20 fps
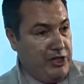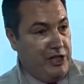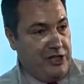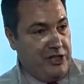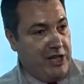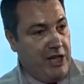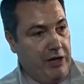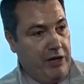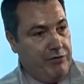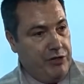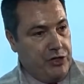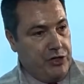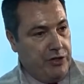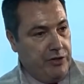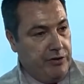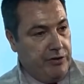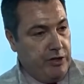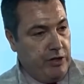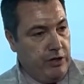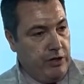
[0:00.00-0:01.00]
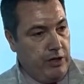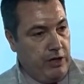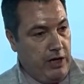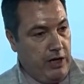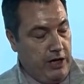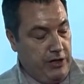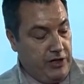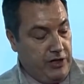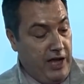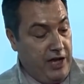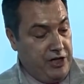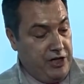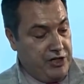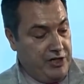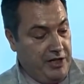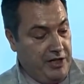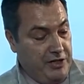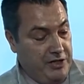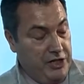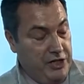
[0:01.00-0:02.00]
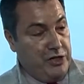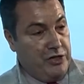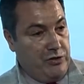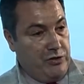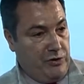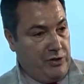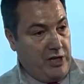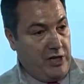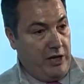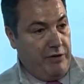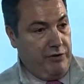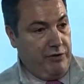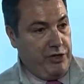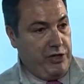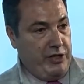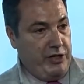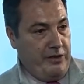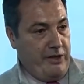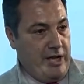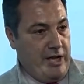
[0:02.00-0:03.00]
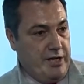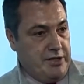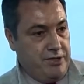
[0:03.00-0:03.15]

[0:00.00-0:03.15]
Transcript: Trên thực tế, nó là một chiếc tivi có độ phân giải cao.